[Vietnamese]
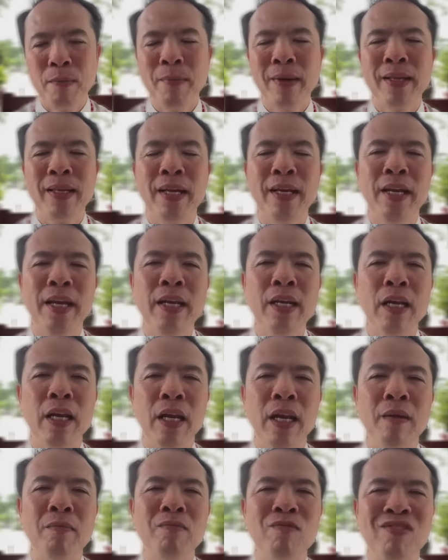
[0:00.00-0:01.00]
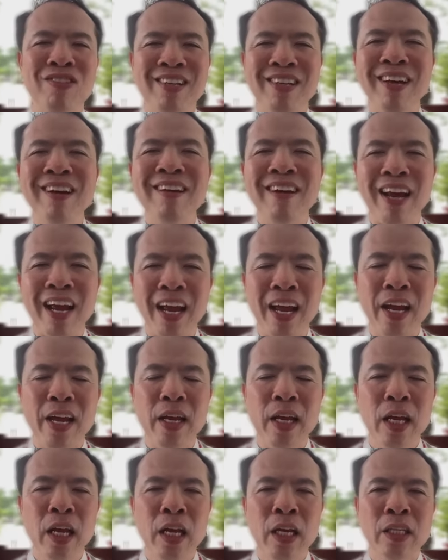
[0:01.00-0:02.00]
nhưng mà thầy đến để đem chia rẽ